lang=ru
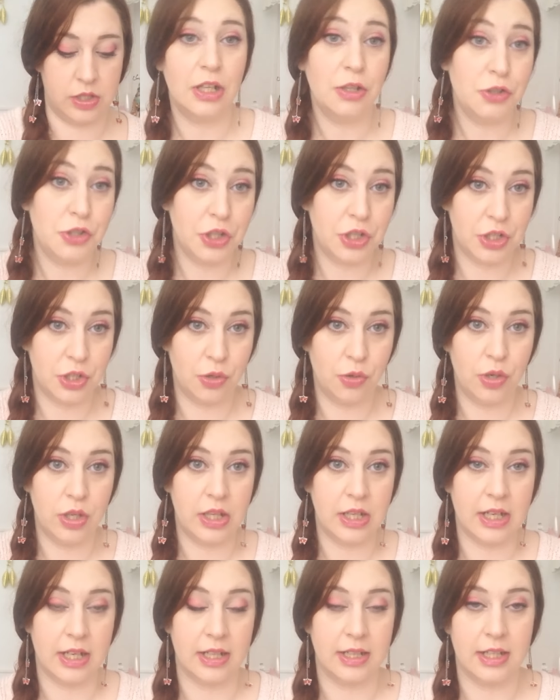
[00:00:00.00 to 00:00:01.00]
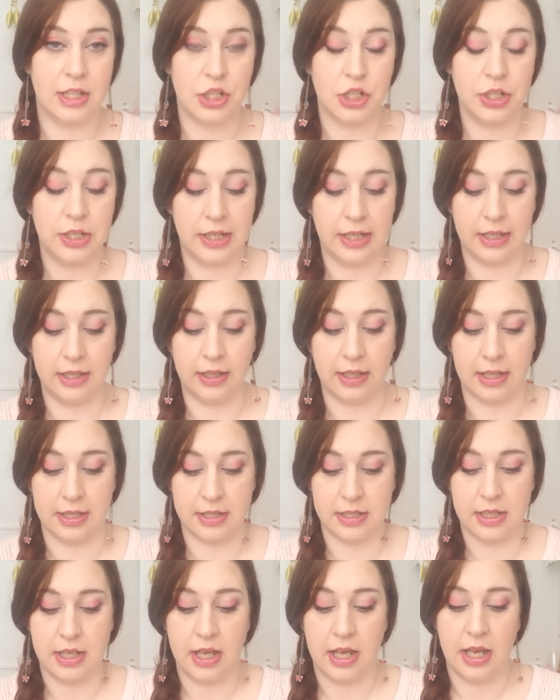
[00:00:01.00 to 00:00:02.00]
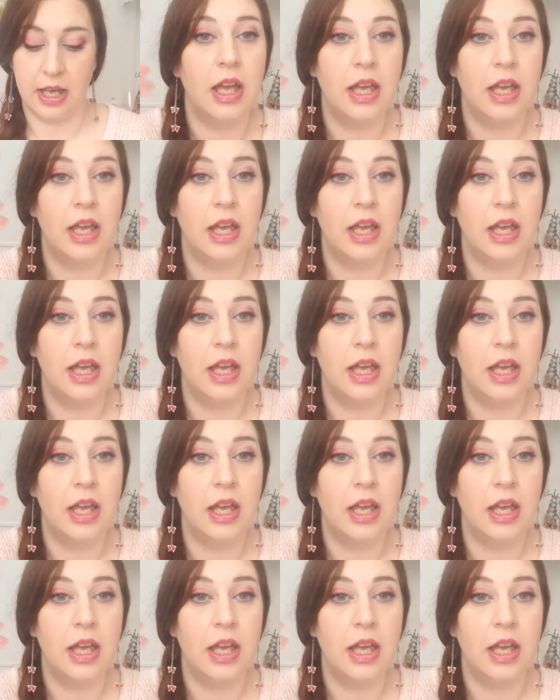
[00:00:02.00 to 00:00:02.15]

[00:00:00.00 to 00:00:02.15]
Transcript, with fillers: Следующая категория это карандаши для глаз.